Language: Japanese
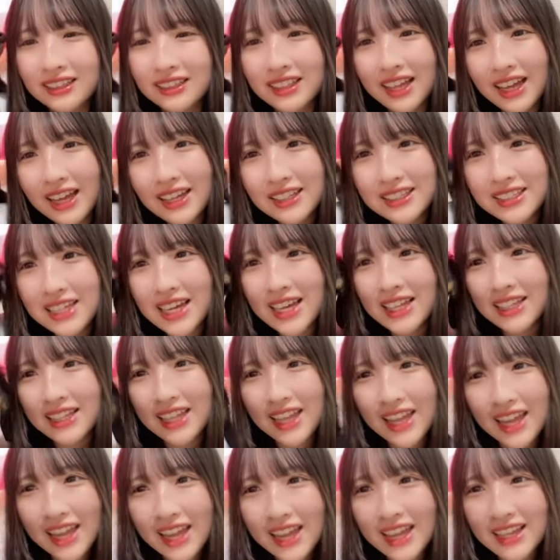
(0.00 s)
たーちゃん
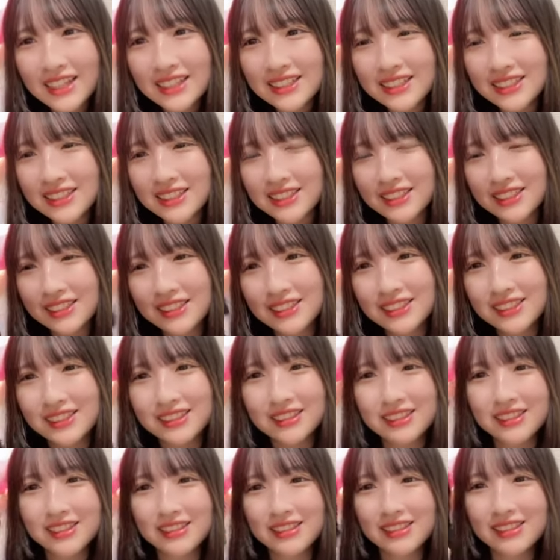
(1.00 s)
です
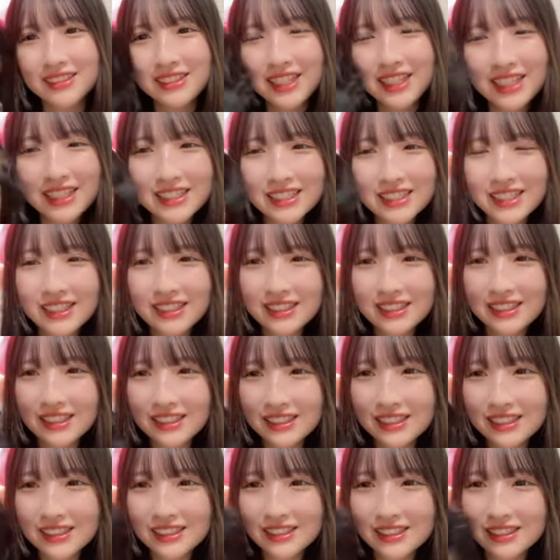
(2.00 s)
たーちゃ
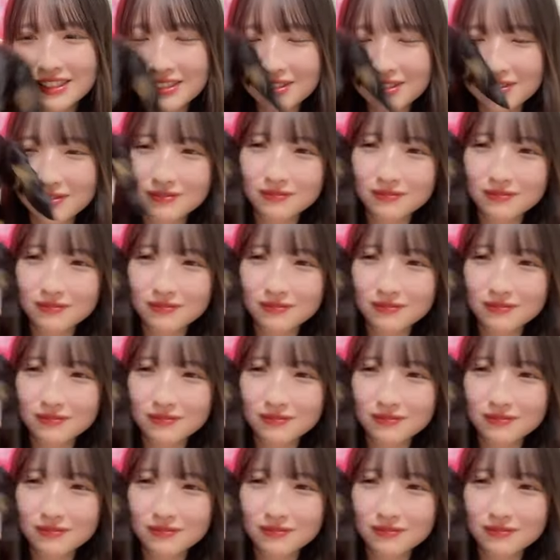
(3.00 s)
んです